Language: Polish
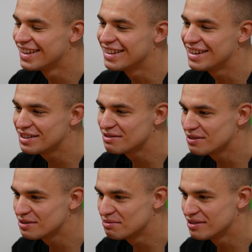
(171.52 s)
jedyne co mam
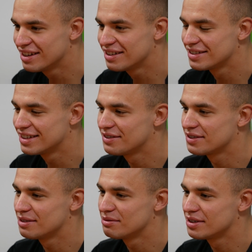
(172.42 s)
wspólnego z
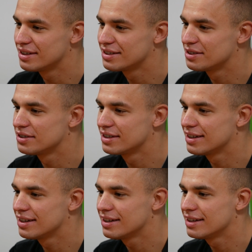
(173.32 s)
Drawskiem to jest to,
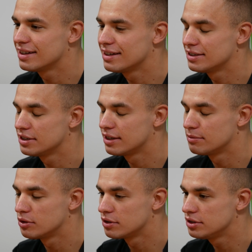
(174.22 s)
że się
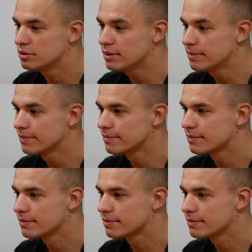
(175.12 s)
tam urodziłem